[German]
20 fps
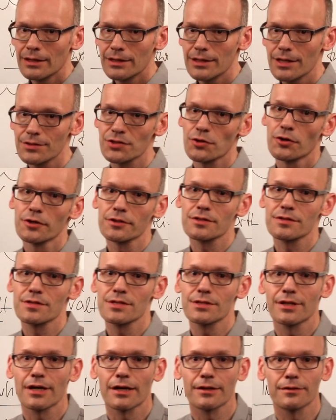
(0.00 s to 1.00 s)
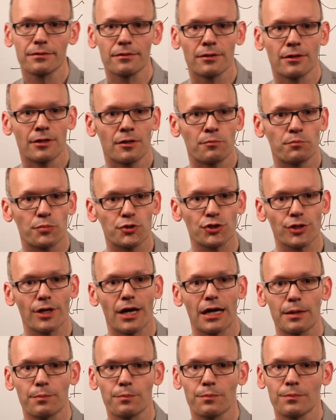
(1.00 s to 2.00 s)
hier sollten Sie dann
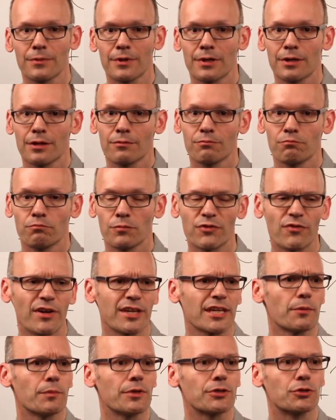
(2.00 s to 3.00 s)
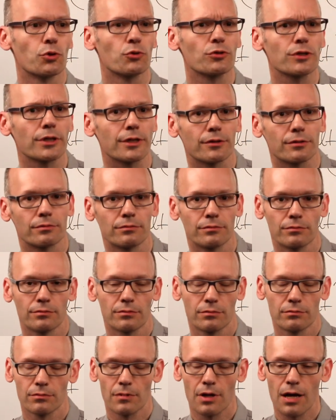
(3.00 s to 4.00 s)
beschreiben, mit welcher Methodik
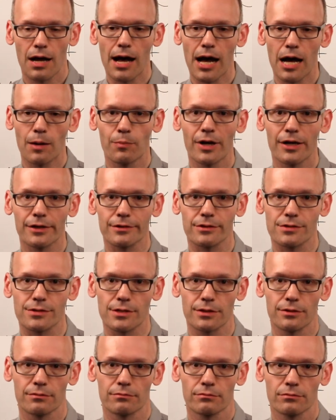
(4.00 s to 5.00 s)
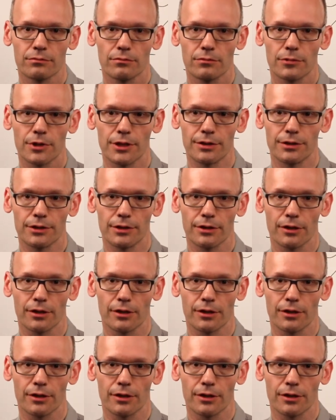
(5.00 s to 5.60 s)
arbeiten Sie in